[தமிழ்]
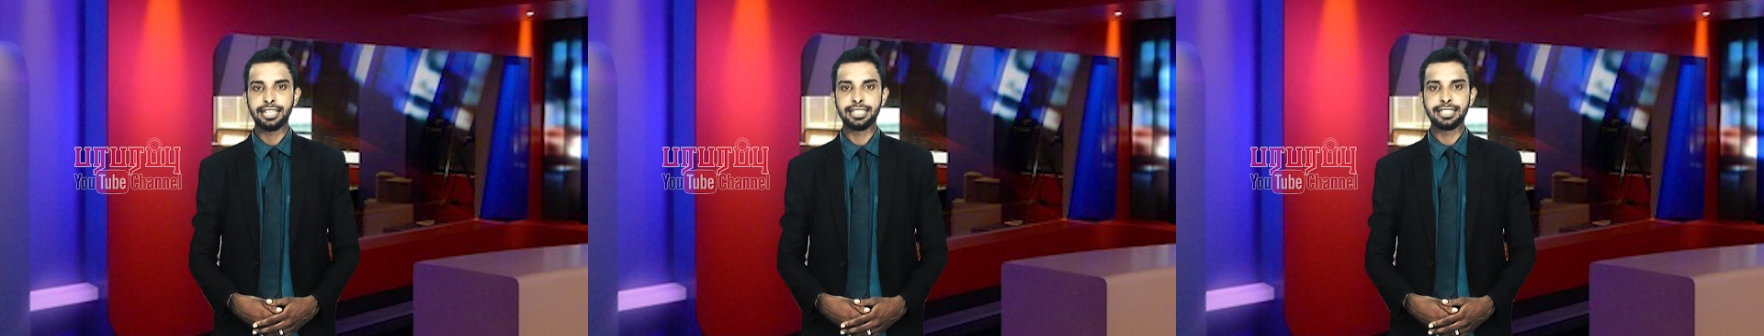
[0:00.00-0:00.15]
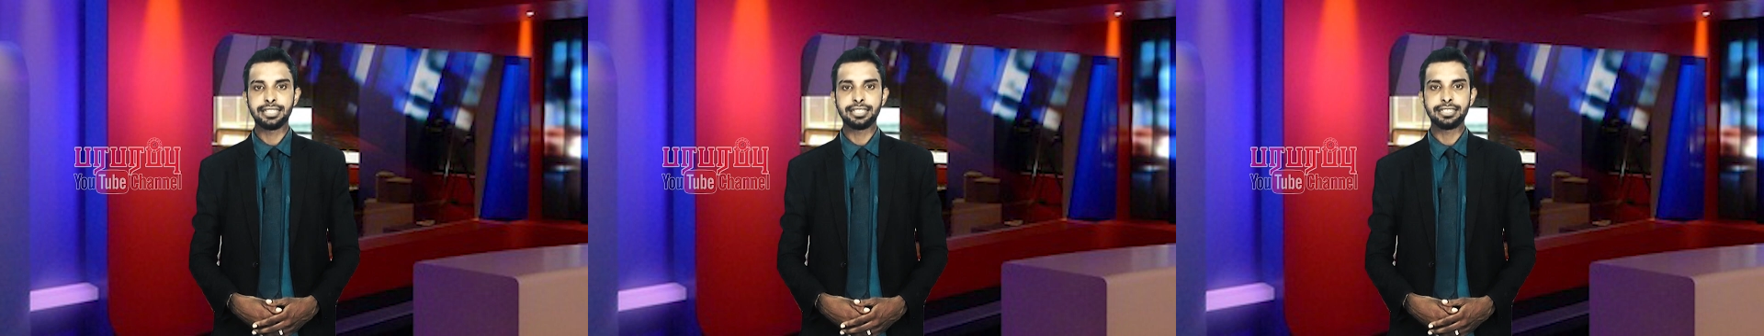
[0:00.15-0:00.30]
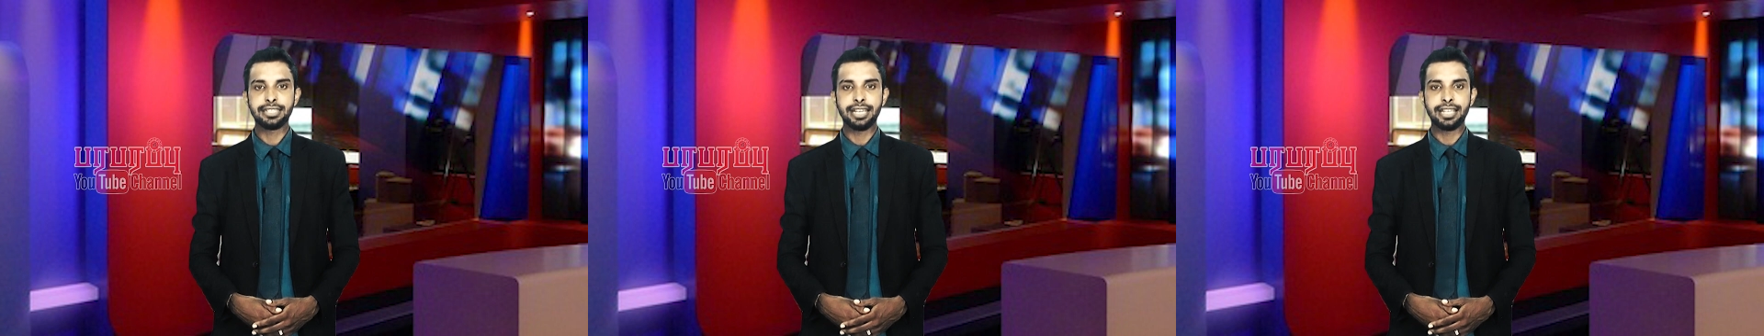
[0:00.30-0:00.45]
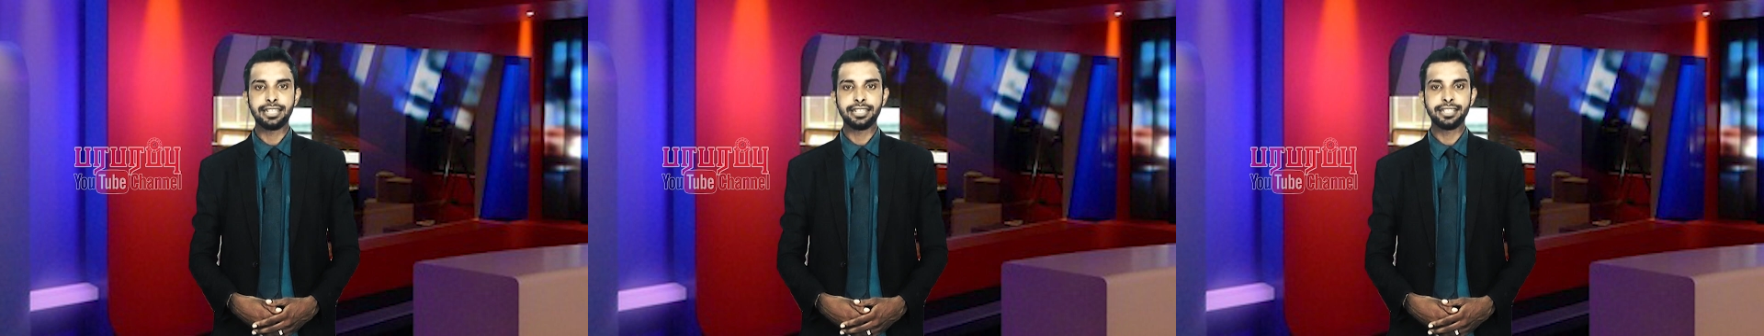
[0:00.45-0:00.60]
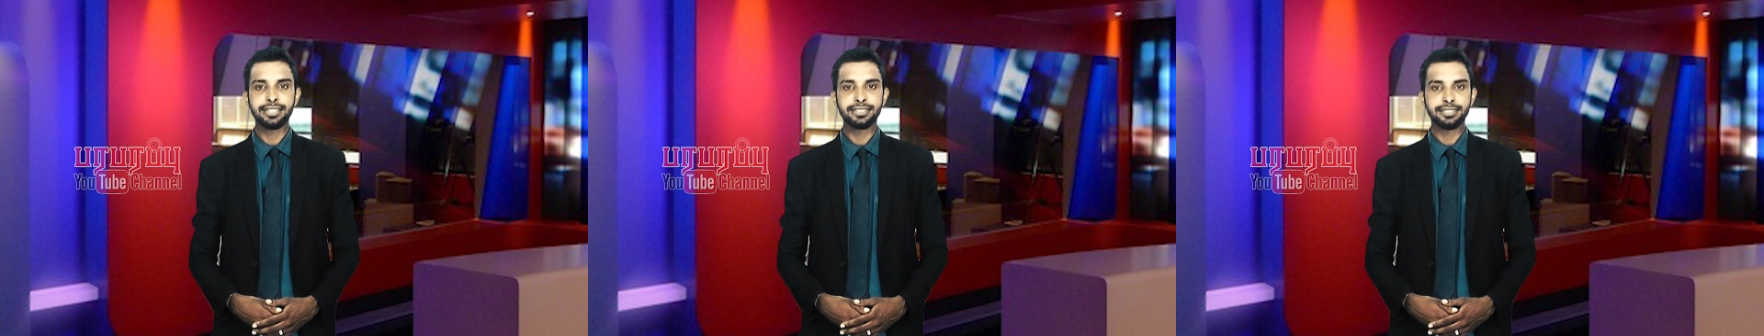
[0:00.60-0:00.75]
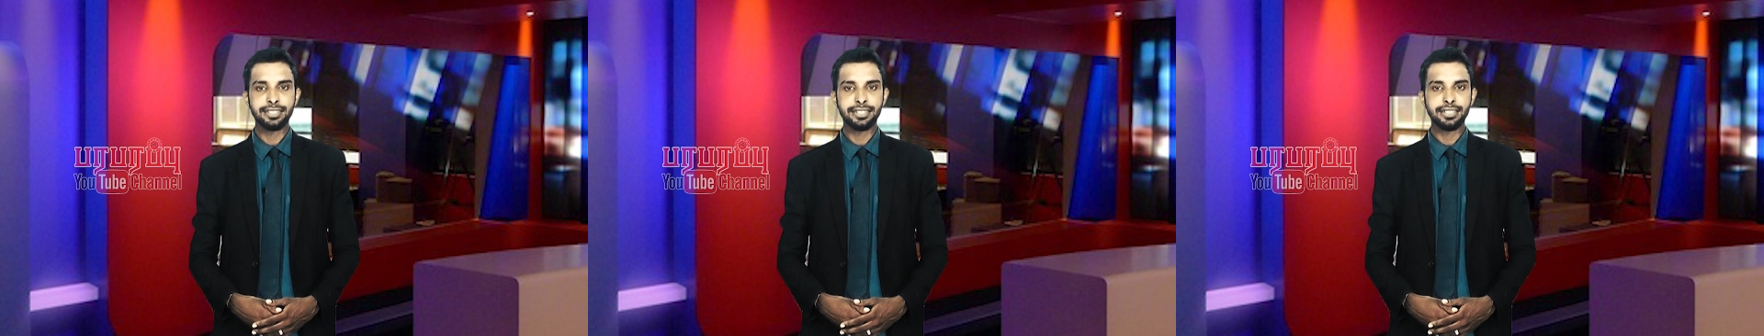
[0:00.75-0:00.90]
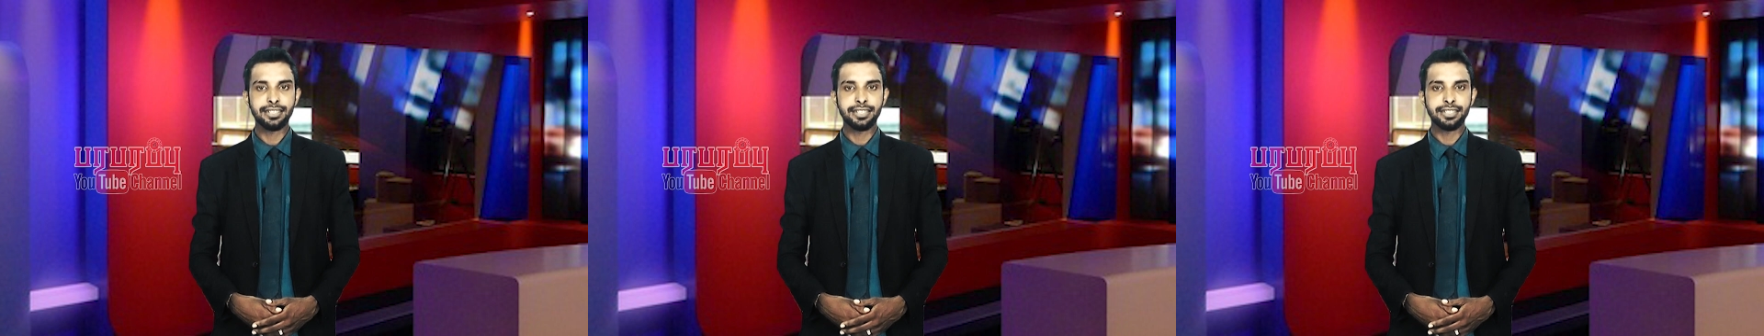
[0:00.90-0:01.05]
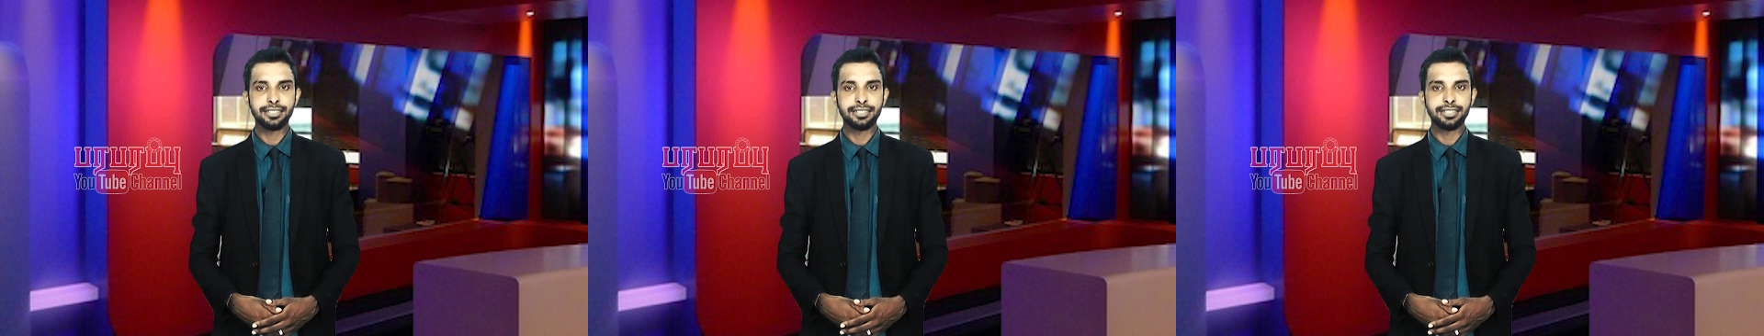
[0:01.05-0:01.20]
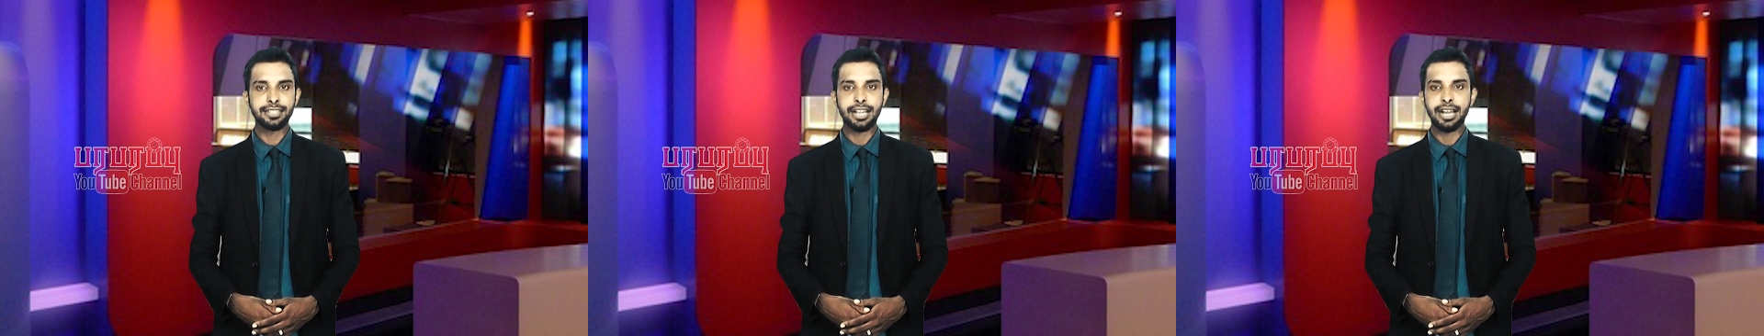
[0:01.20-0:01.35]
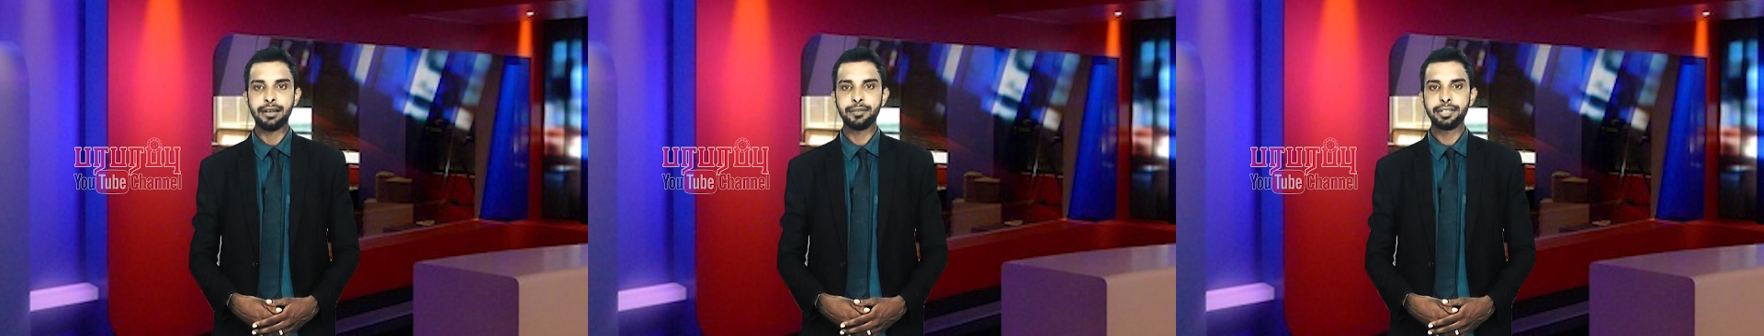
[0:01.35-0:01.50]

அதற்கு அருகே செல்கிறது